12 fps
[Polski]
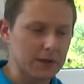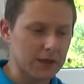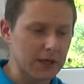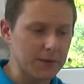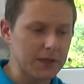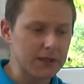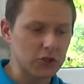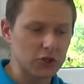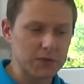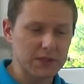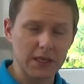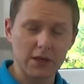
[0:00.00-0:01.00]
Klementa
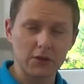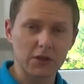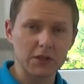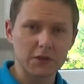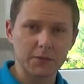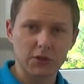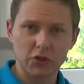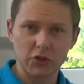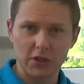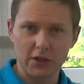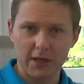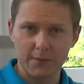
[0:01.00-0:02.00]
Rzymskiego, nie
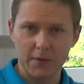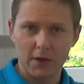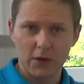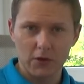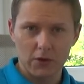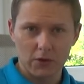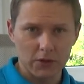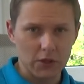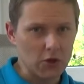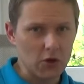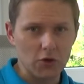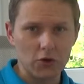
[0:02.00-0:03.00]
zobaczycie tam
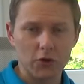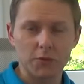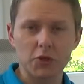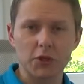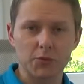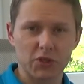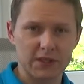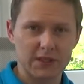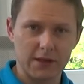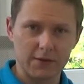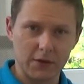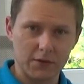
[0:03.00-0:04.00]
nikogo, kto by się
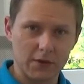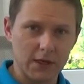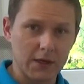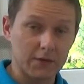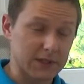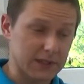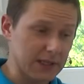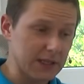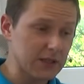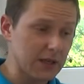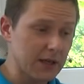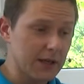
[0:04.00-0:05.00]
przedstawiał. W
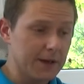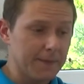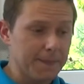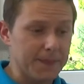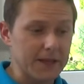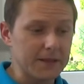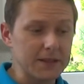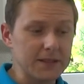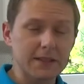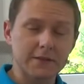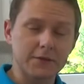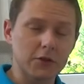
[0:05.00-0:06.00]
zasadzie ten
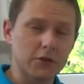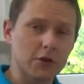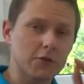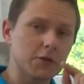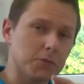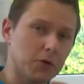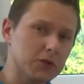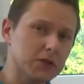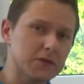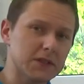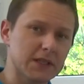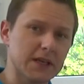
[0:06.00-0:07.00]
list jest wyjątkowy pod
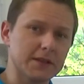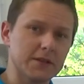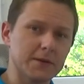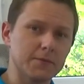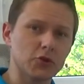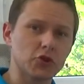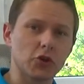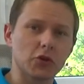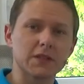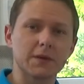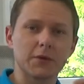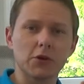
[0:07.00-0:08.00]
tym względem, że
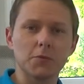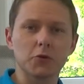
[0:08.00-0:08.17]
od samego